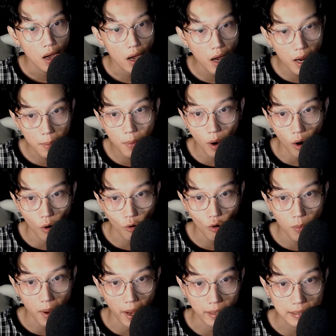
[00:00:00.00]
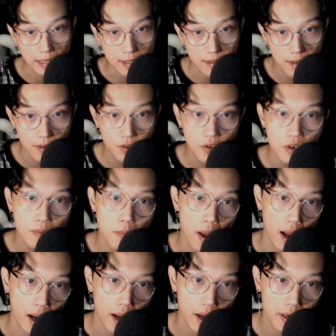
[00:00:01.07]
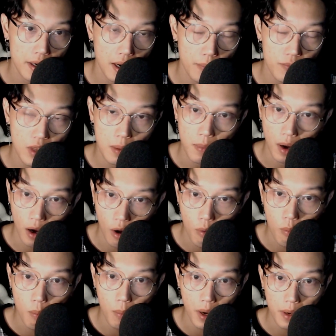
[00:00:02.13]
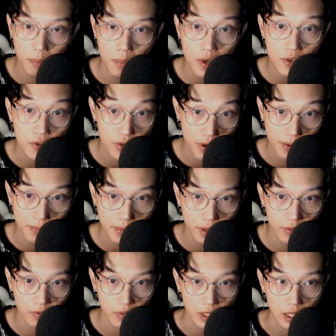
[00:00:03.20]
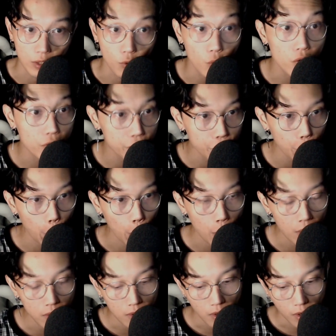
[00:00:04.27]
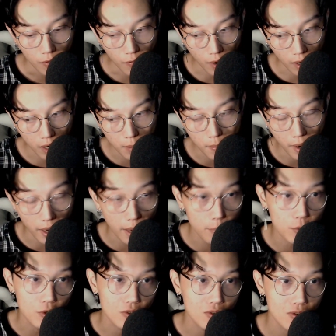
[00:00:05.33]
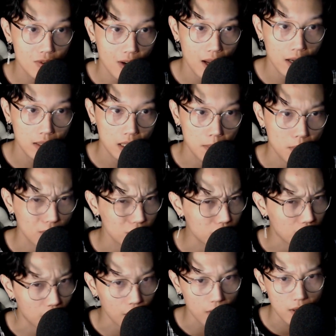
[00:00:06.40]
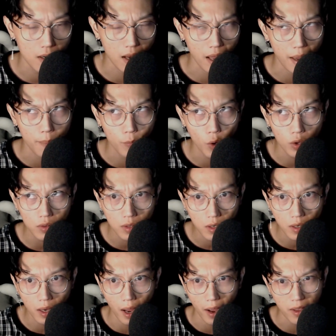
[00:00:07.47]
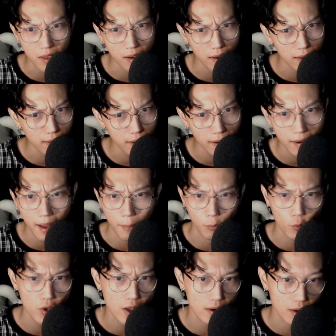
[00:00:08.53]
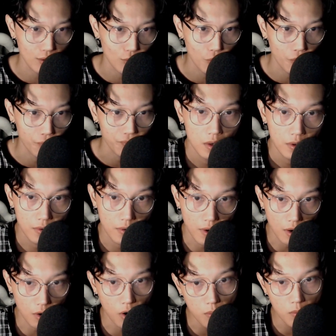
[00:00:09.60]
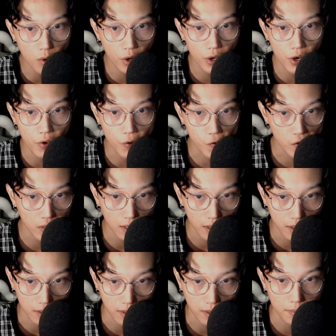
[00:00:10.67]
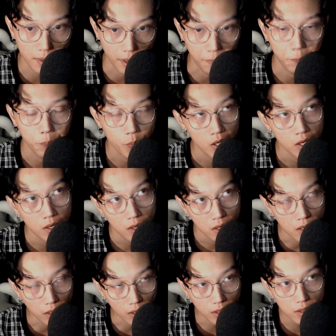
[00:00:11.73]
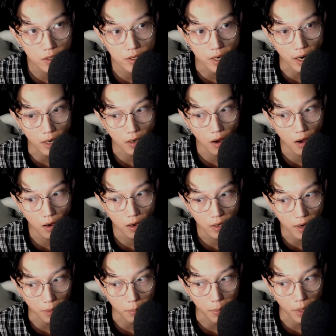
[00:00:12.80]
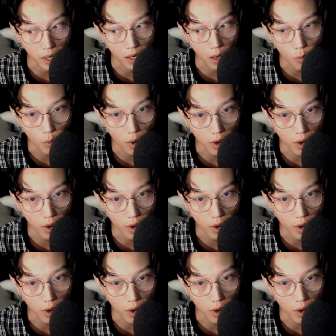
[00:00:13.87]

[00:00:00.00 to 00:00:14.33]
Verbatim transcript: Em họ của bạn thì sinh trước bạn 2 năm nhưng mà không may mất sớm vì đuối nước. Và khi mà em được sinh ra thì mọi người nói là em có tất cả những cái nét đẹp của gia đình luôn. Và có một cái điều như thế này nè các bạn. Những cái đứa trẻ con, đặc biệt là ở